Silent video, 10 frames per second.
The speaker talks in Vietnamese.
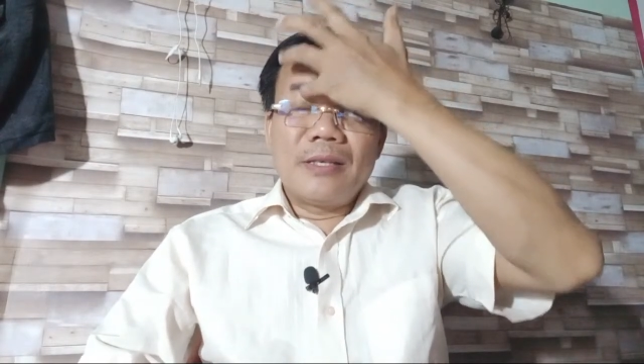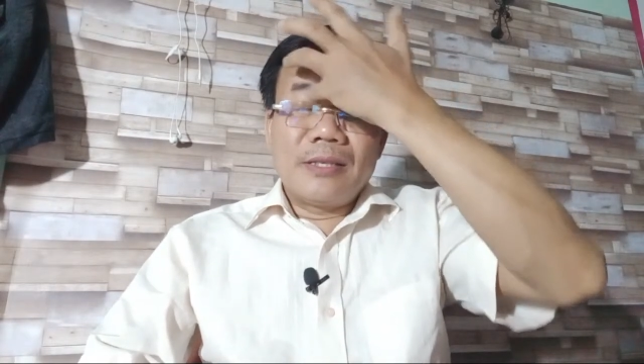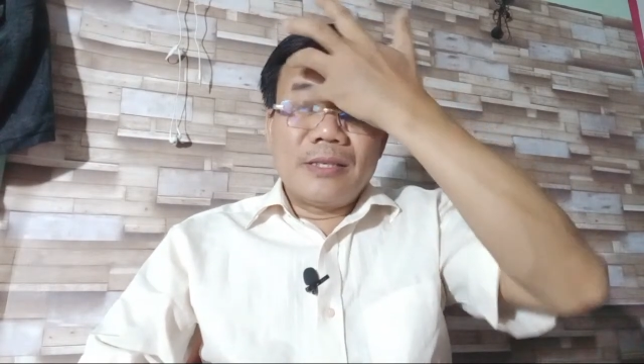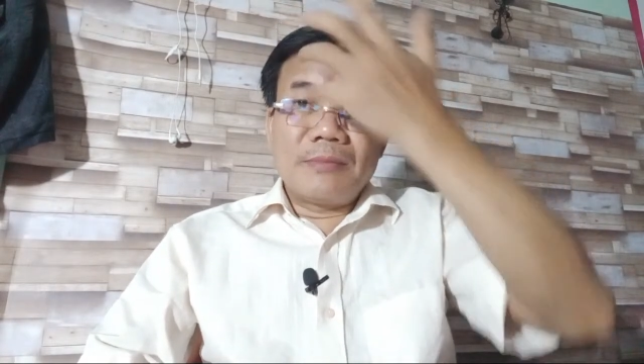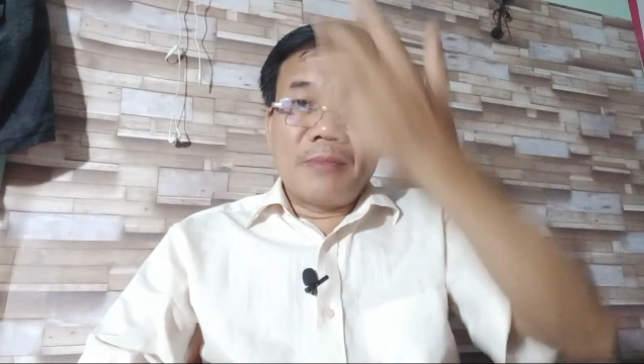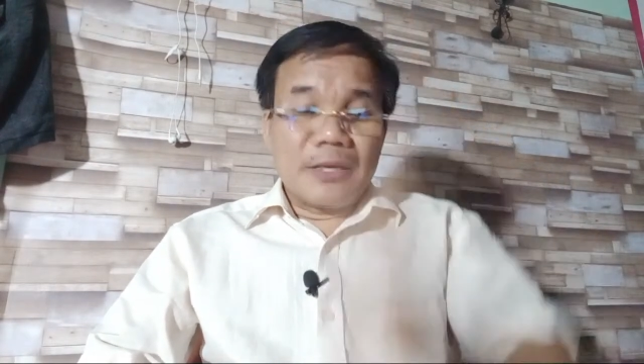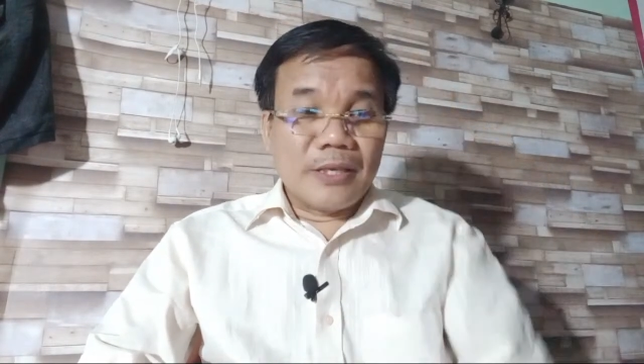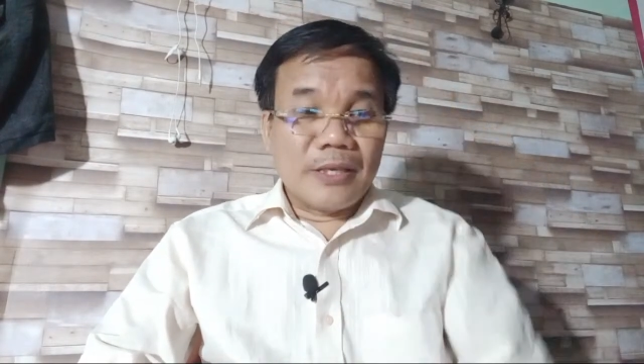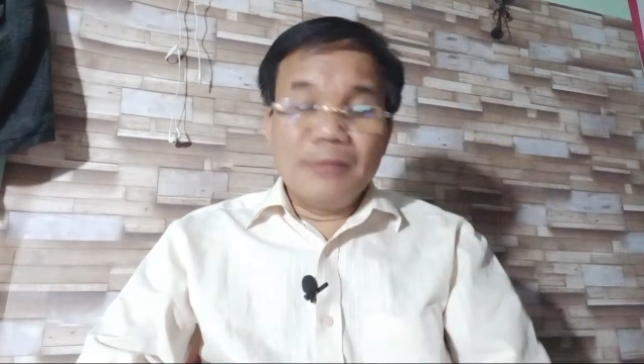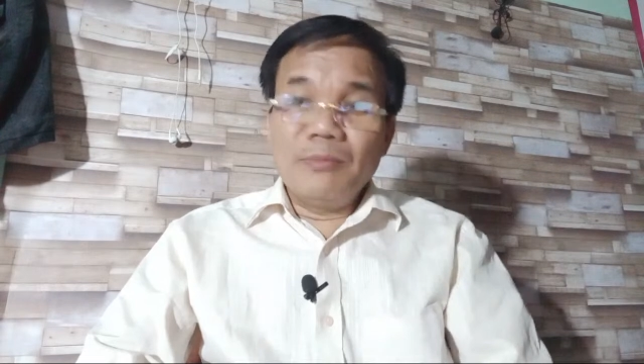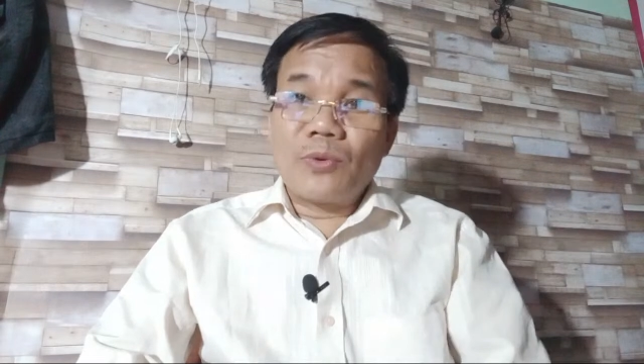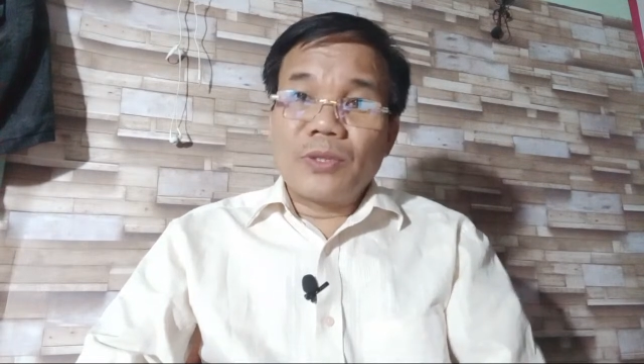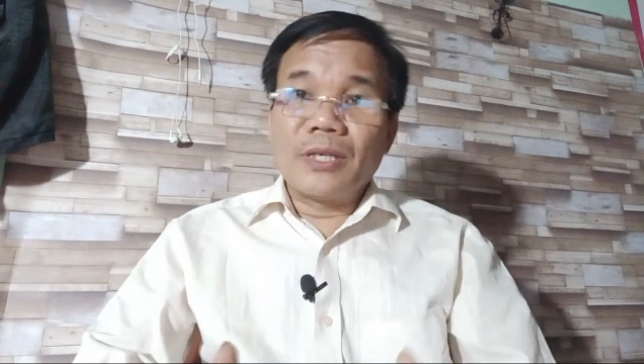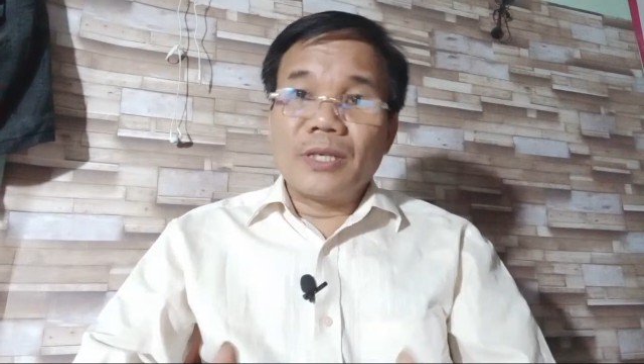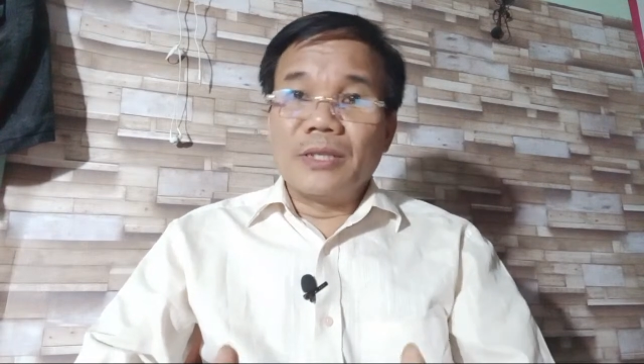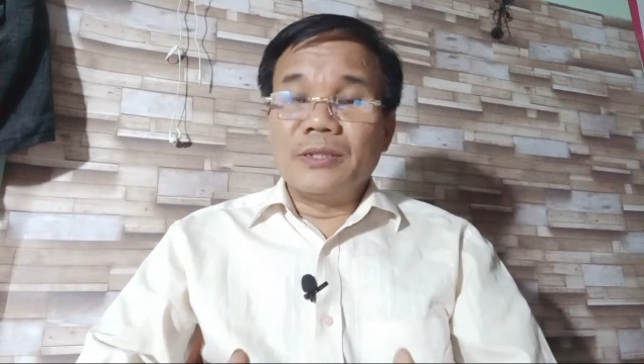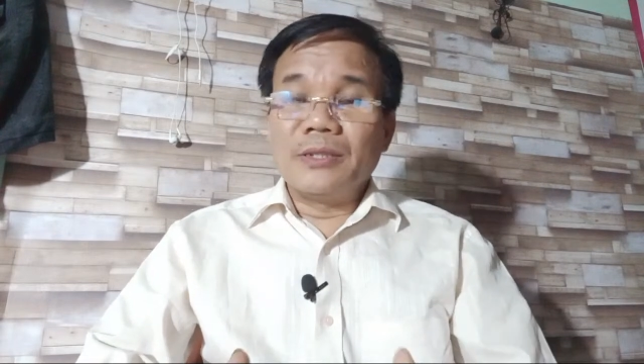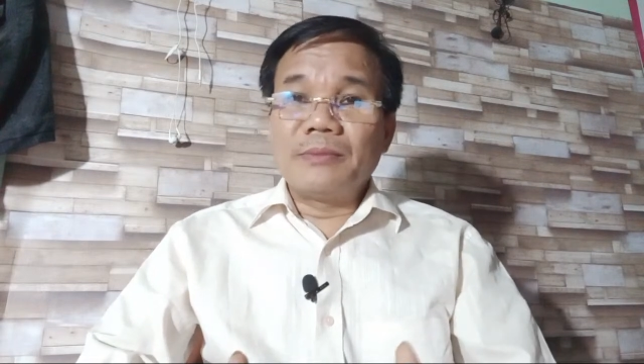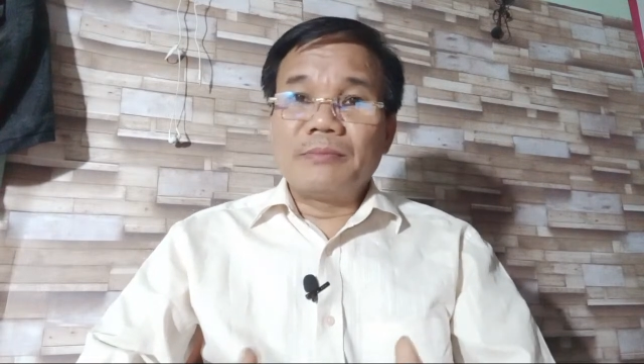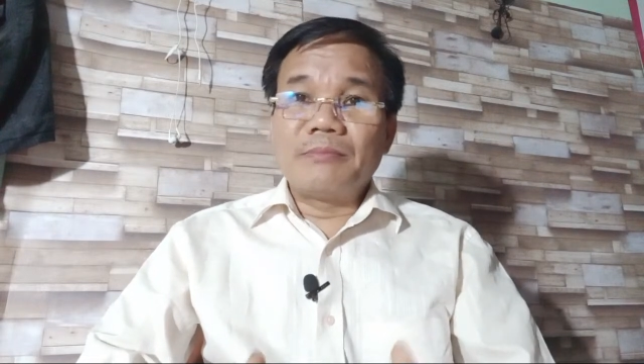Nhưng mà chỉ một cái sự
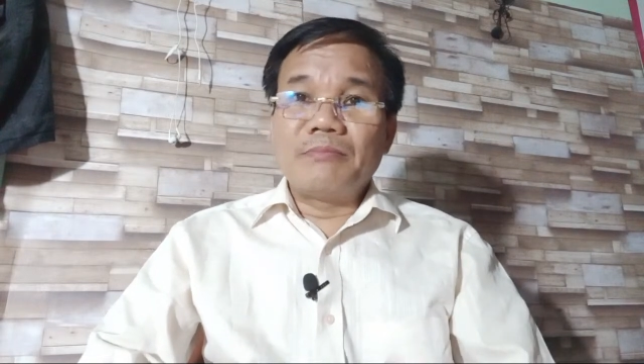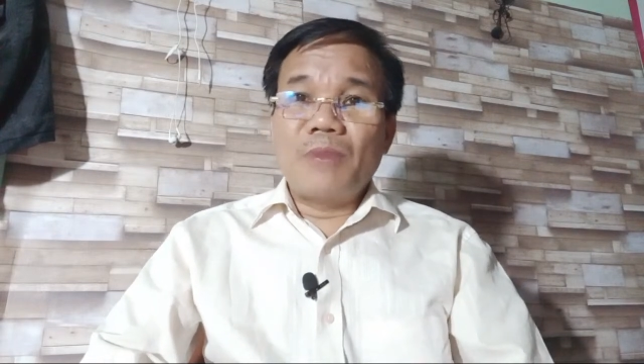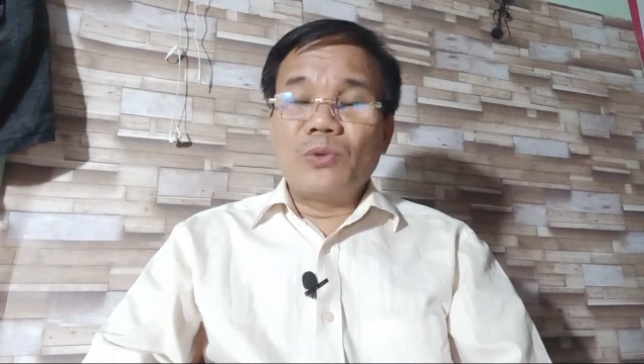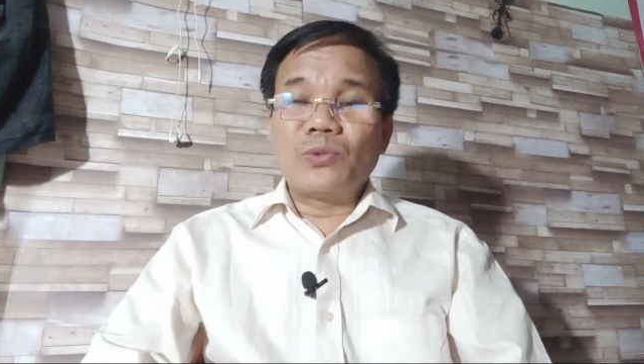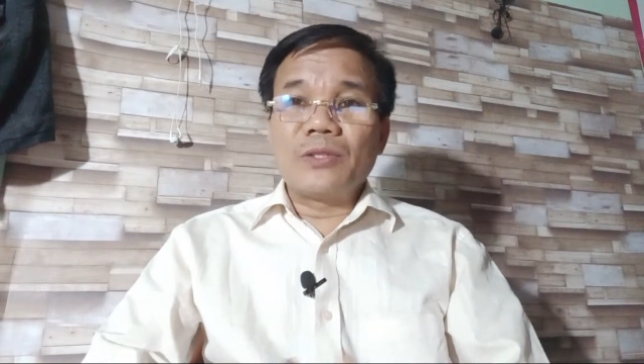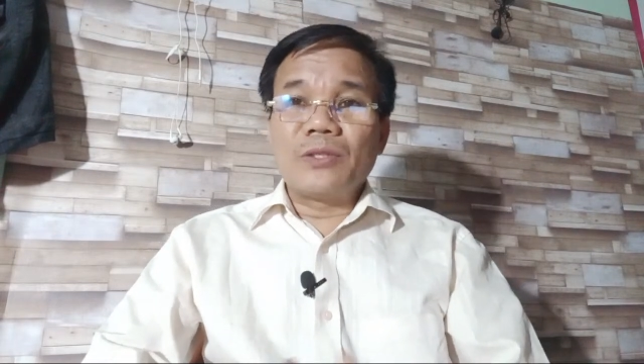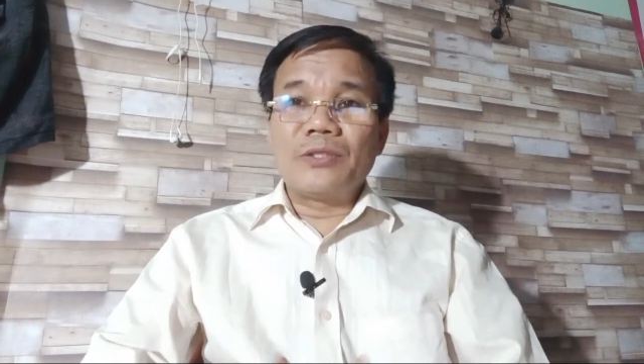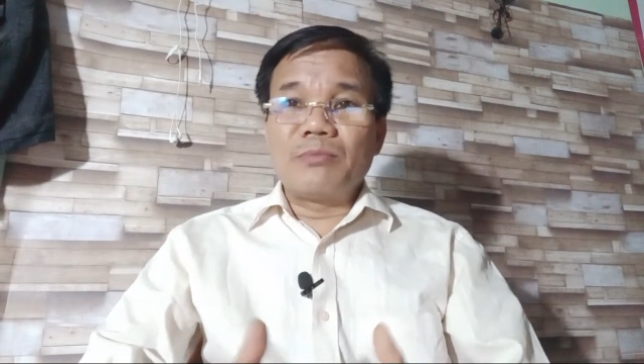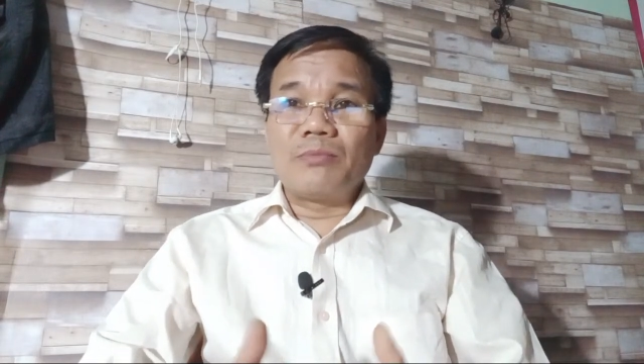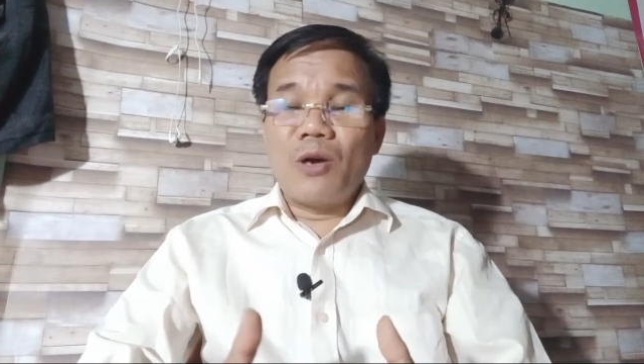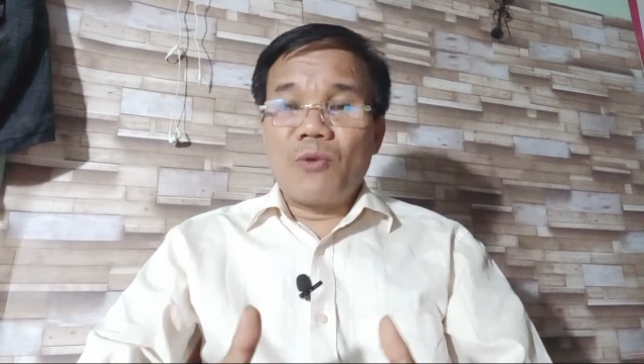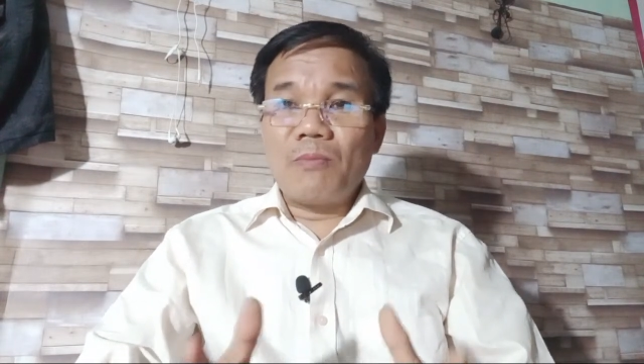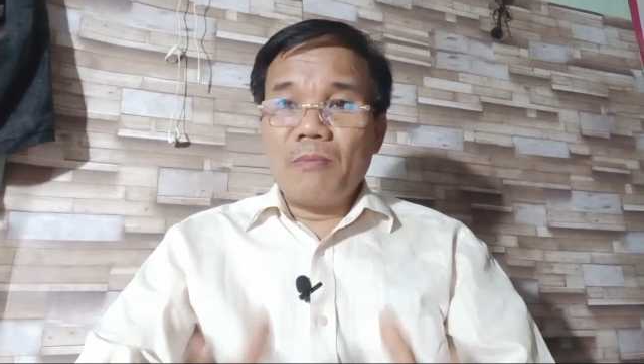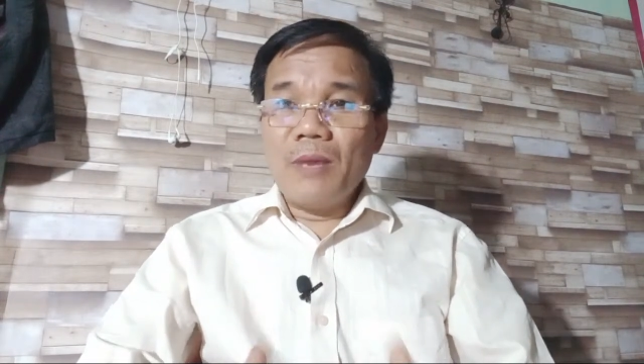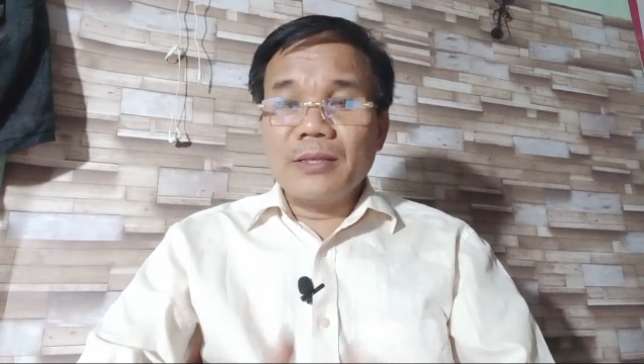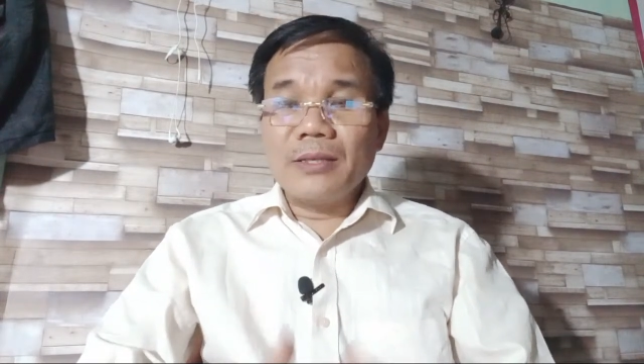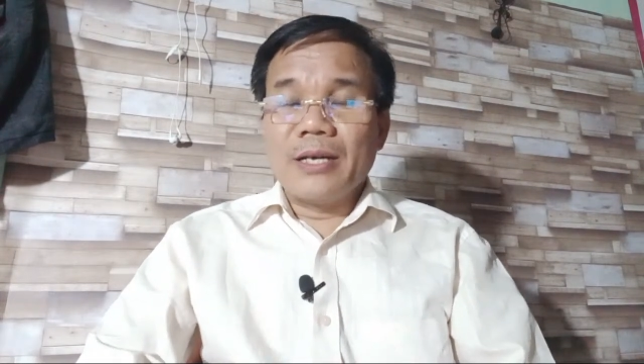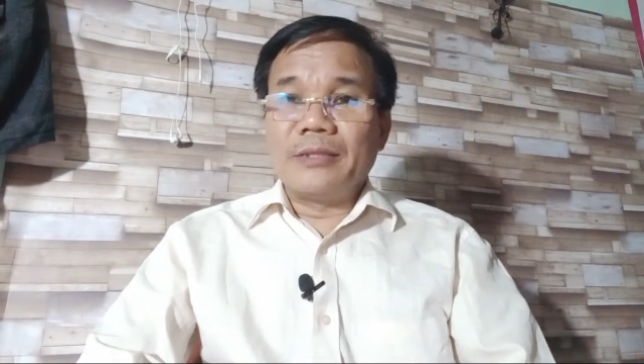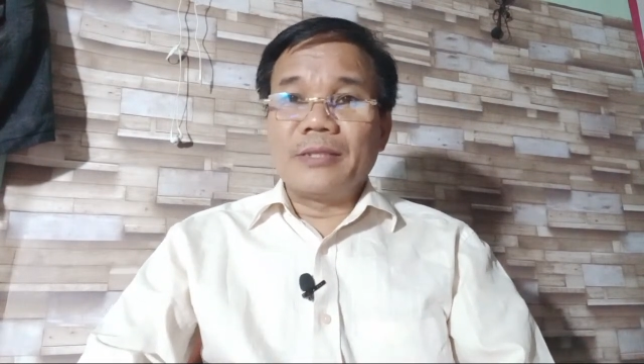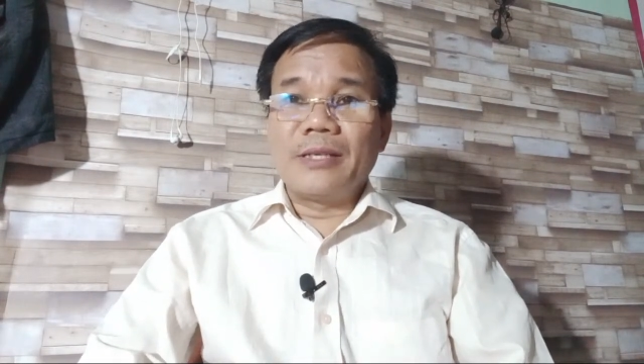mâu thuẫn xung đột bất
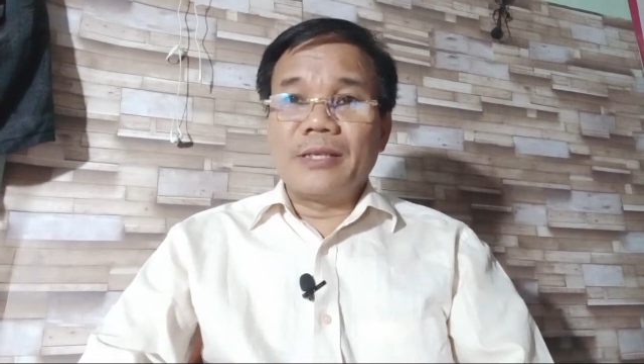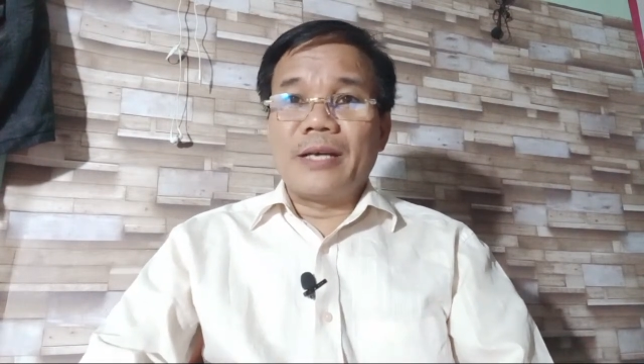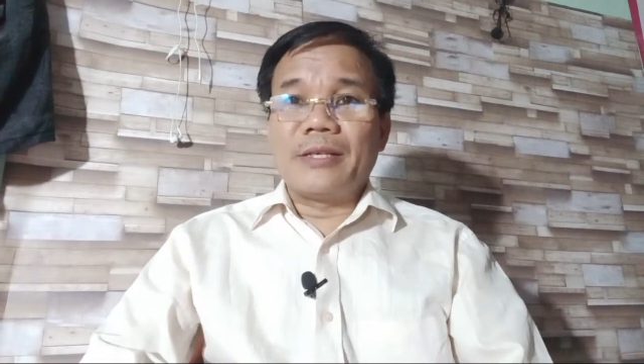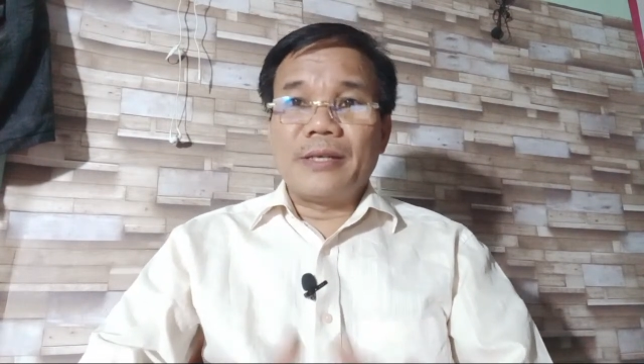ngờ như thế này